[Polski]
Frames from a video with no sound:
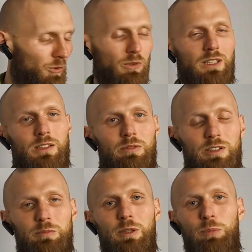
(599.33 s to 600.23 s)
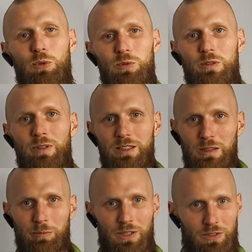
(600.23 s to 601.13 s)
kotły gazowe są
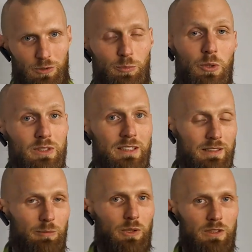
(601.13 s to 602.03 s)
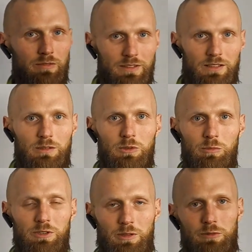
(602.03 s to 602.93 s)
nieporównywalnie bardziej odporne na te błędy. W zasadzie
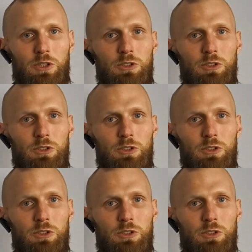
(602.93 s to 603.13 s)
możemy sobie